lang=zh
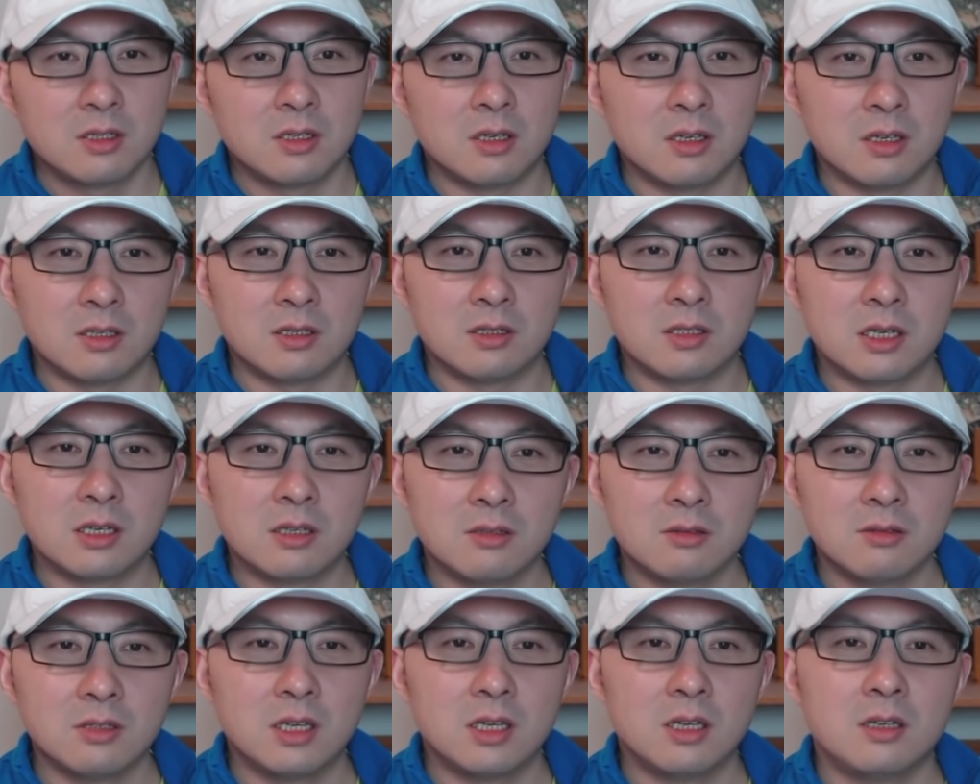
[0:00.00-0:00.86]
呃，
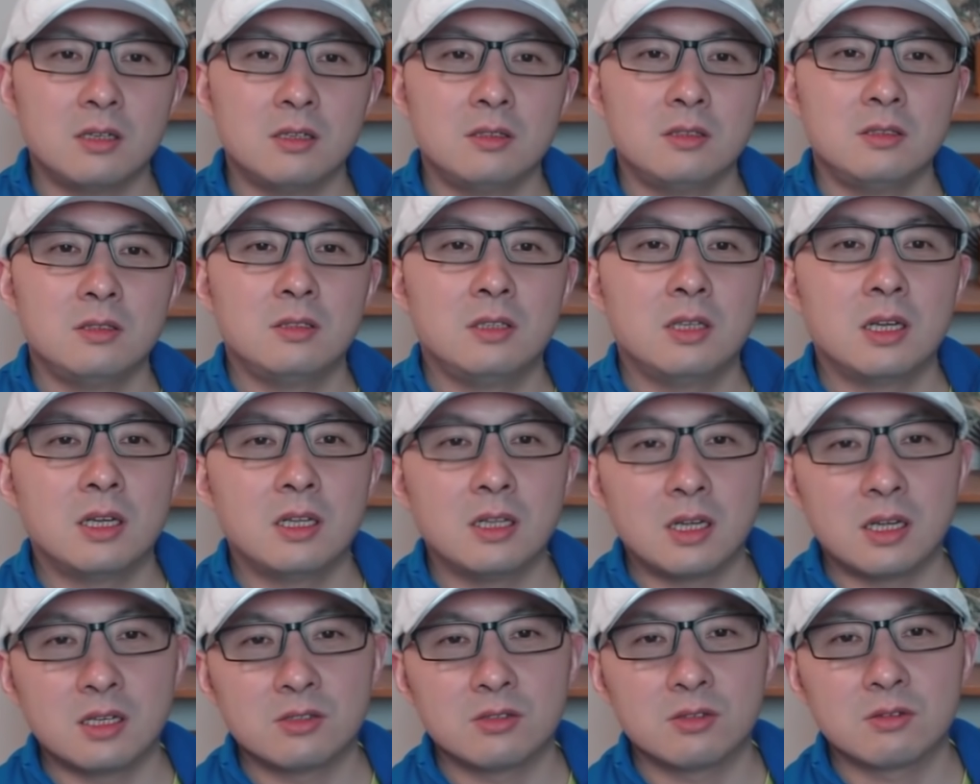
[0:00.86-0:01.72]
然后呢，印第
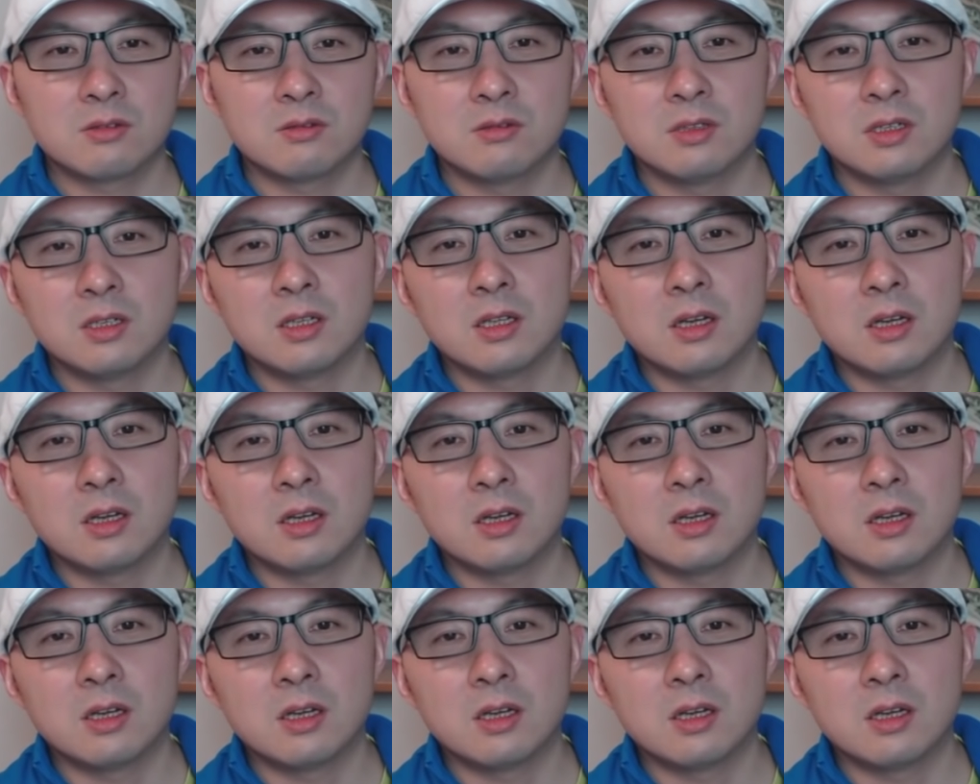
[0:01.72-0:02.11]
安纳州共